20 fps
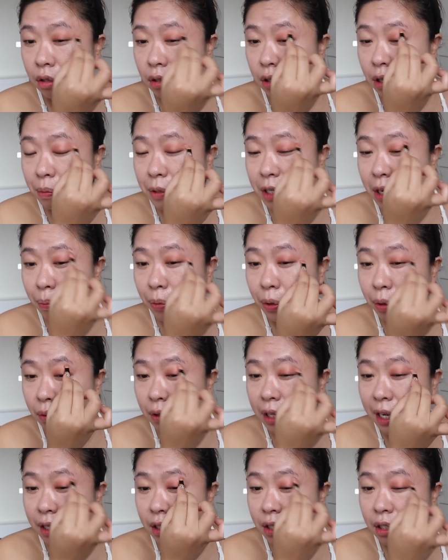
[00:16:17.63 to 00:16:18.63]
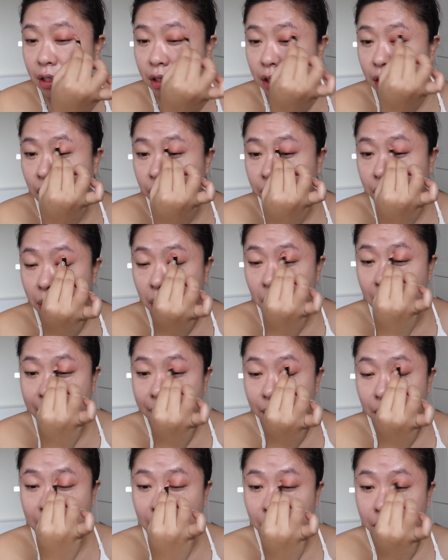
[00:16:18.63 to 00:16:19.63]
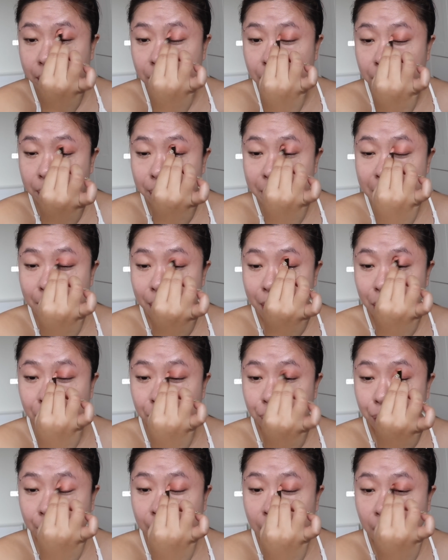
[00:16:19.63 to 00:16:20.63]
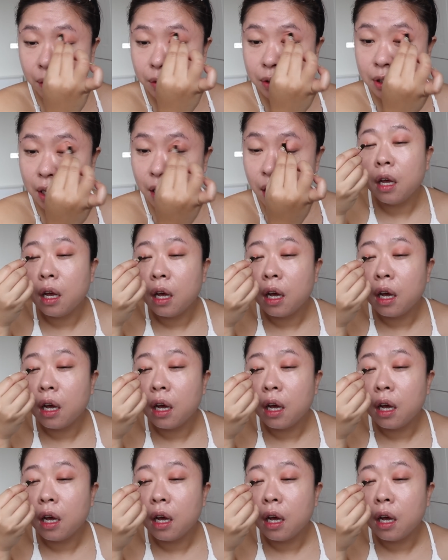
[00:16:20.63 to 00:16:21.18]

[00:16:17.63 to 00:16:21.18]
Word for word: 你比较不用担心哦，你画一画会有一点没有晕好这样。